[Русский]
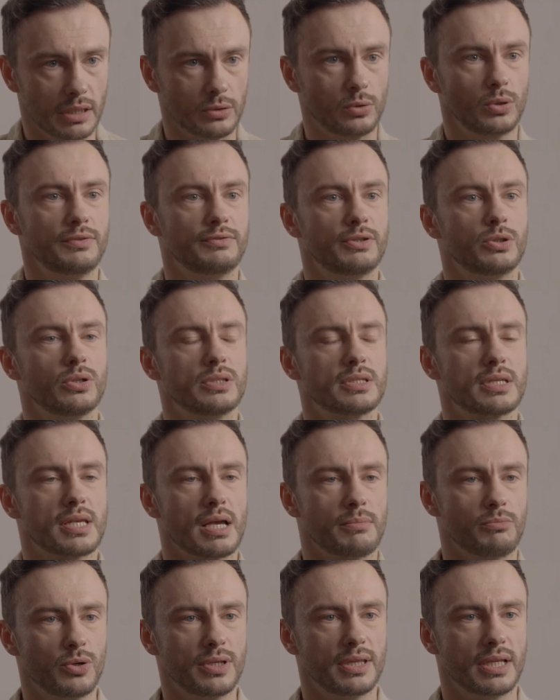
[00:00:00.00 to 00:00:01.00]
который ведет за
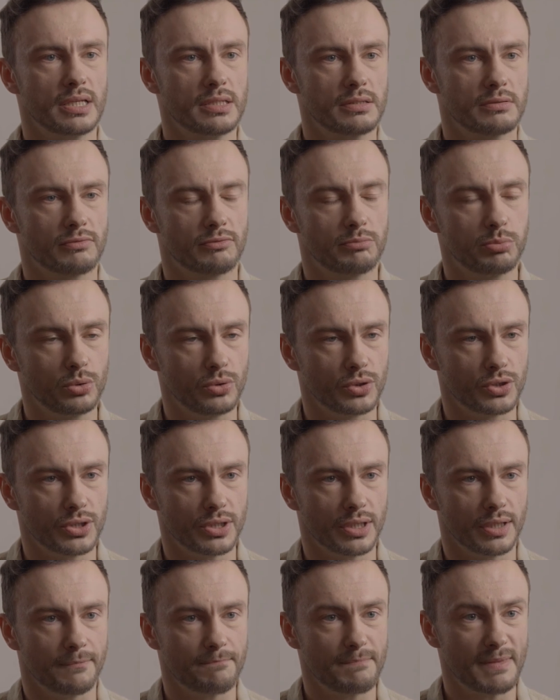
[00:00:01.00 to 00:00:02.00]
собой нас в
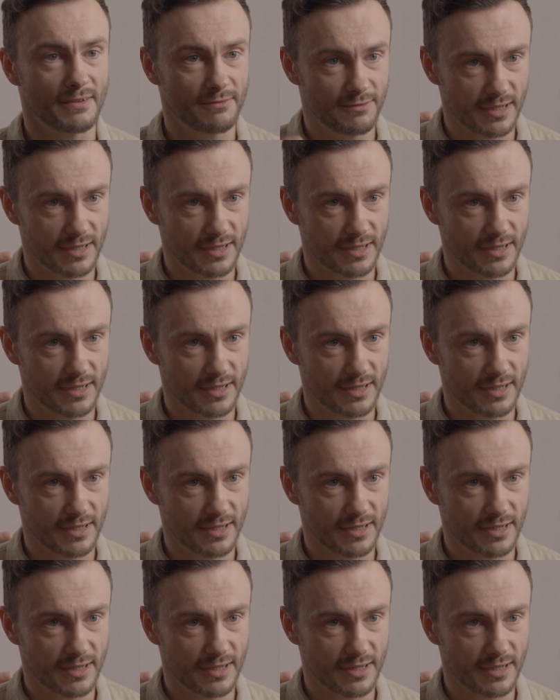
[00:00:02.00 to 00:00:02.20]
будущее. И